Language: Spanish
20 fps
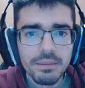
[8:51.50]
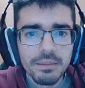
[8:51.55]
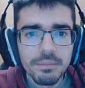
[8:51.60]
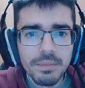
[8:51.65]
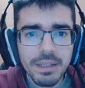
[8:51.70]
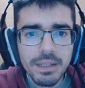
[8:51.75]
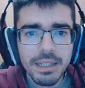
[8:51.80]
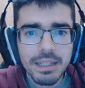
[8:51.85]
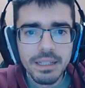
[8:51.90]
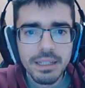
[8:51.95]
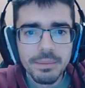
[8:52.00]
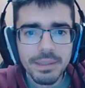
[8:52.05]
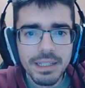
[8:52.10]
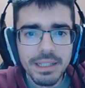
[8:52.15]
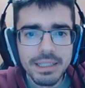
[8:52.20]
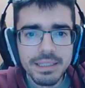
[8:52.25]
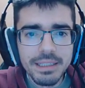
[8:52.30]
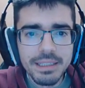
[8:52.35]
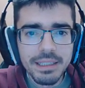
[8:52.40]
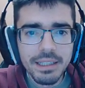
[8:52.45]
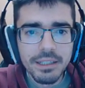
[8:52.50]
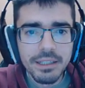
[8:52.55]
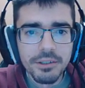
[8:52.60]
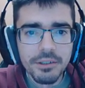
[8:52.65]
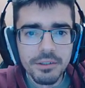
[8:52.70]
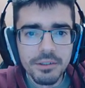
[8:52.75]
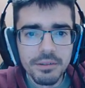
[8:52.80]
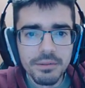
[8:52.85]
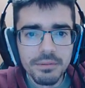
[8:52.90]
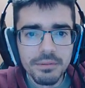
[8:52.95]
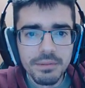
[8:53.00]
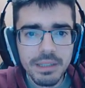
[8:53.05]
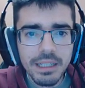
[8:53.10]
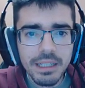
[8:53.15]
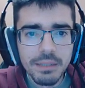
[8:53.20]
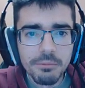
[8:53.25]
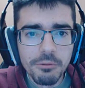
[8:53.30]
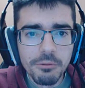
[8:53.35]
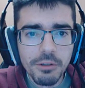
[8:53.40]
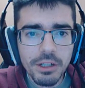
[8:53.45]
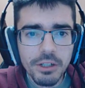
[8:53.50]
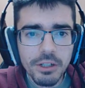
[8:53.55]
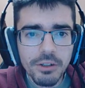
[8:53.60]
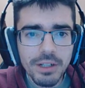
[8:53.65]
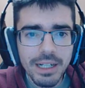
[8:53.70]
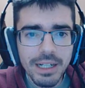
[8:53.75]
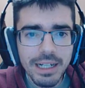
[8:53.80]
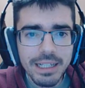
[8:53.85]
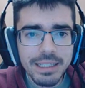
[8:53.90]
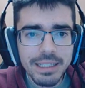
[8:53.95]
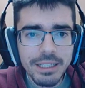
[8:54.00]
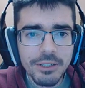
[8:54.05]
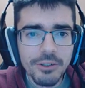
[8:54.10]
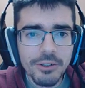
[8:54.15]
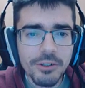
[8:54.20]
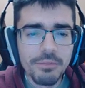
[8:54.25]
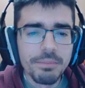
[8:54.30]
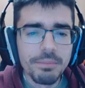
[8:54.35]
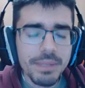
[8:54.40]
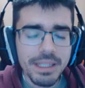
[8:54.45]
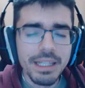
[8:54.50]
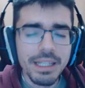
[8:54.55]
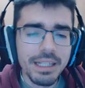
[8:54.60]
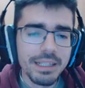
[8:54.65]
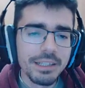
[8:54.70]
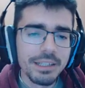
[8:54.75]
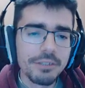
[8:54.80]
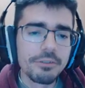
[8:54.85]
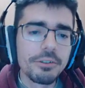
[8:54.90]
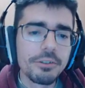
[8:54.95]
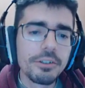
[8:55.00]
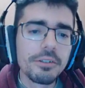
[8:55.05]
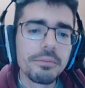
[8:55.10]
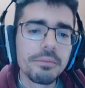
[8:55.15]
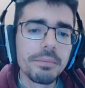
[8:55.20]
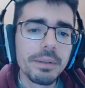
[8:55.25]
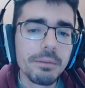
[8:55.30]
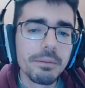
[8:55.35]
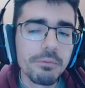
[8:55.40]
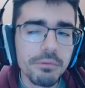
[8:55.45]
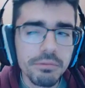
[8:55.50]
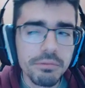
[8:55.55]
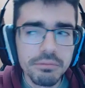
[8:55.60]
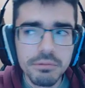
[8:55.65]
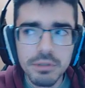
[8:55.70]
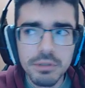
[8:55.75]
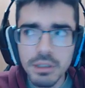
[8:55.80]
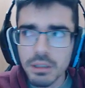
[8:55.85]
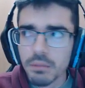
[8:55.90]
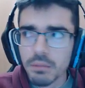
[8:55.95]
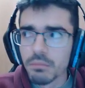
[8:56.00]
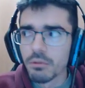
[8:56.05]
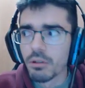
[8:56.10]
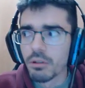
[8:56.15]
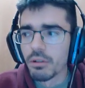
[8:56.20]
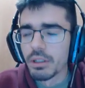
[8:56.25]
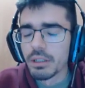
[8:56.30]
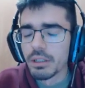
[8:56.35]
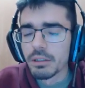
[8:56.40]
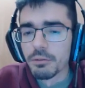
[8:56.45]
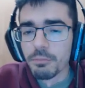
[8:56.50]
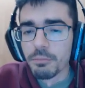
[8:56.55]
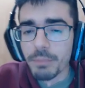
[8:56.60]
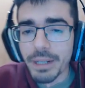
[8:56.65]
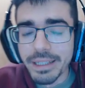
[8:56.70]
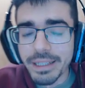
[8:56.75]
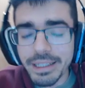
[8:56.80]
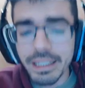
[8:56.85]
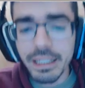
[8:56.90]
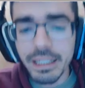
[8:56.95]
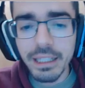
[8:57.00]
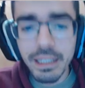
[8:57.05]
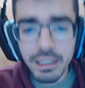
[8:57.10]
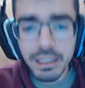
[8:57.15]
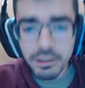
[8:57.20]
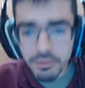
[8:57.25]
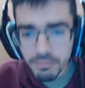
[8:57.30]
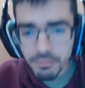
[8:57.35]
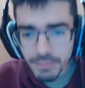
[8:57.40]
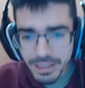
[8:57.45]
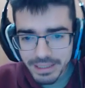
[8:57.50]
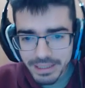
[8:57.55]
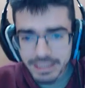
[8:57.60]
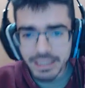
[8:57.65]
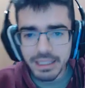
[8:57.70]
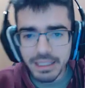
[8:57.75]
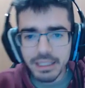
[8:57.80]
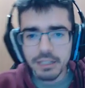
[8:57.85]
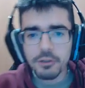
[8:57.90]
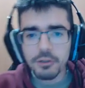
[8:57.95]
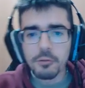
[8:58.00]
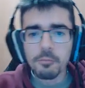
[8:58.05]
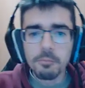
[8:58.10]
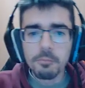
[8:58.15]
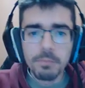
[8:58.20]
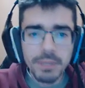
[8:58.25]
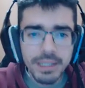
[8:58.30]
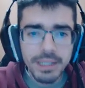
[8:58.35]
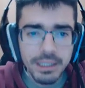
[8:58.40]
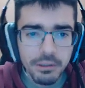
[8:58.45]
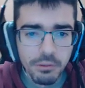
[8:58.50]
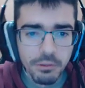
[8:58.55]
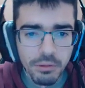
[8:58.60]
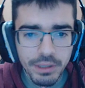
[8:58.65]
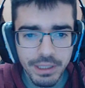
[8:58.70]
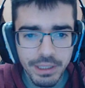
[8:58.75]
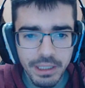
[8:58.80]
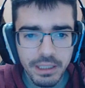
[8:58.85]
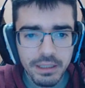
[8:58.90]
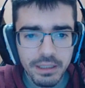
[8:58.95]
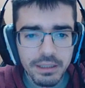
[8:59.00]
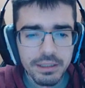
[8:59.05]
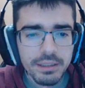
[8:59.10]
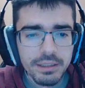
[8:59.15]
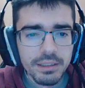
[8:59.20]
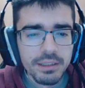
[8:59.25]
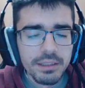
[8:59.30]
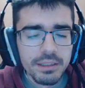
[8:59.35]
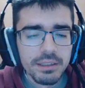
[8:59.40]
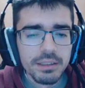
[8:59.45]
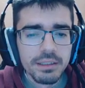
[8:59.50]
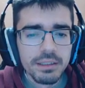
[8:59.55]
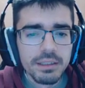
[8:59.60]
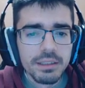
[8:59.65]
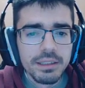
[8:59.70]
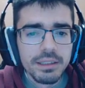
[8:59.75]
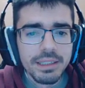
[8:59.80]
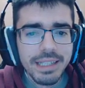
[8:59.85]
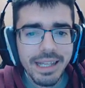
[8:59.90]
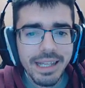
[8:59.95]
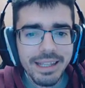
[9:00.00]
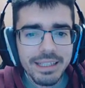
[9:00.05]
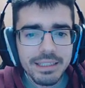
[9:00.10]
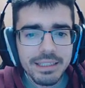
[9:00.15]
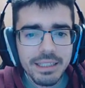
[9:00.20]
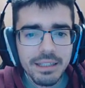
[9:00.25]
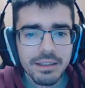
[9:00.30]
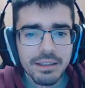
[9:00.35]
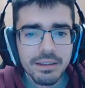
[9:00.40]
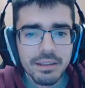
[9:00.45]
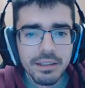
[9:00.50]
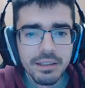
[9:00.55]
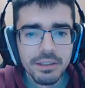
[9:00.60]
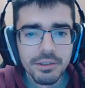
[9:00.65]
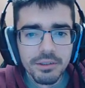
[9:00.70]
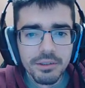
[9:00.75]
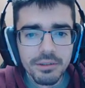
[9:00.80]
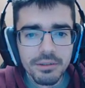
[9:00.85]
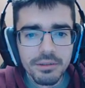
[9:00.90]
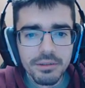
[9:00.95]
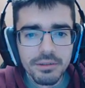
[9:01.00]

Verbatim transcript: Madre mía el psíquico. Vale, vuelo, cárgatelo. Bien, de un golpe. Uf. Joder, combate, combate complejo, ¿eh? Nada sencillo.